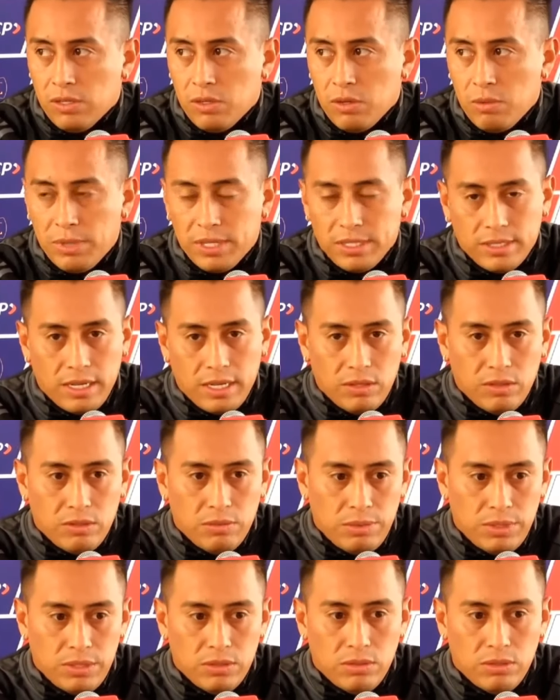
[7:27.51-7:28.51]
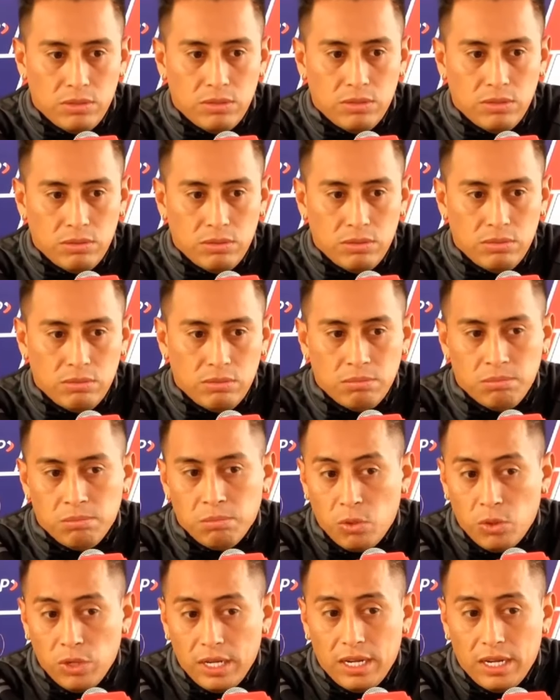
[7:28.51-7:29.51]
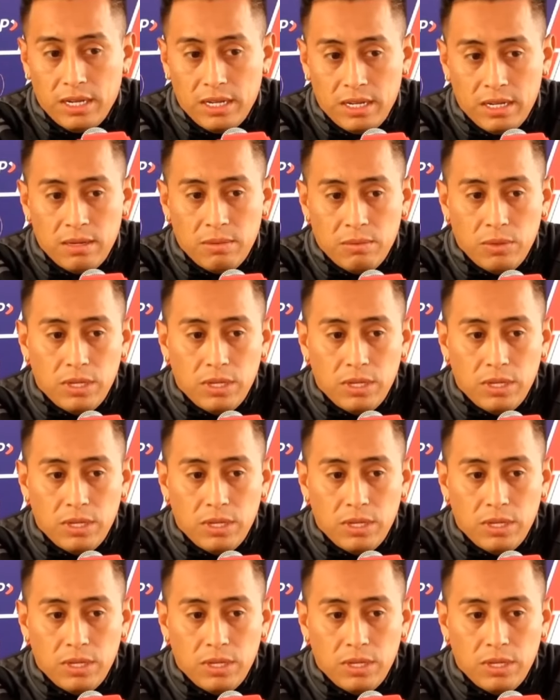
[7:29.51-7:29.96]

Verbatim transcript: he conversado, pero voy a,